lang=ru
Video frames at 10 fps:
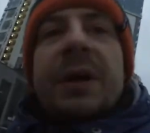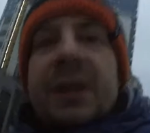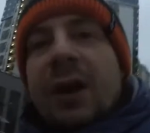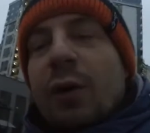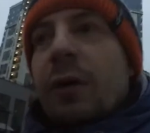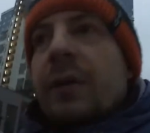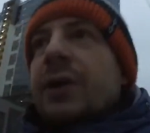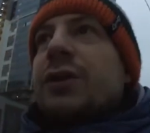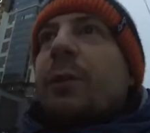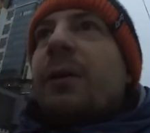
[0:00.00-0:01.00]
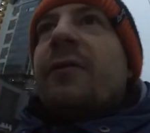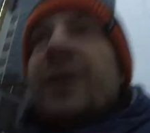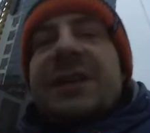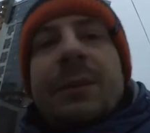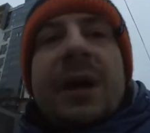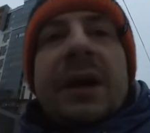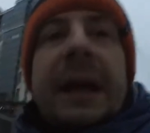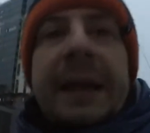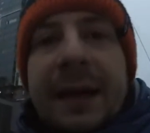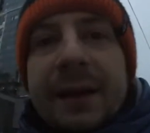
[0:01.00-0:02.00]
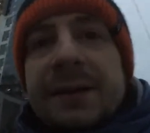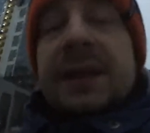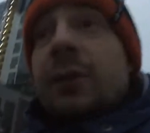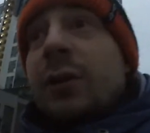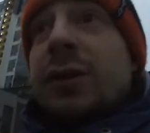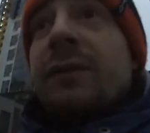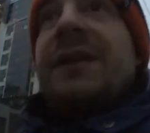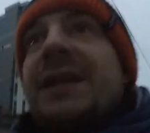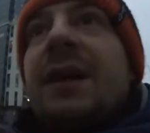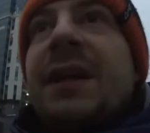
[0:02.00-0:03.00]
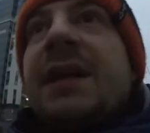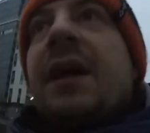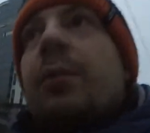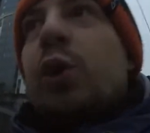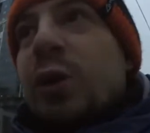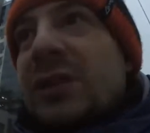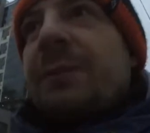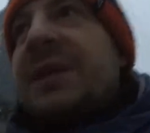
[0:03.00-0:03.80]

быть такого, чтобы вы себя корили за то, что вы делаете работу за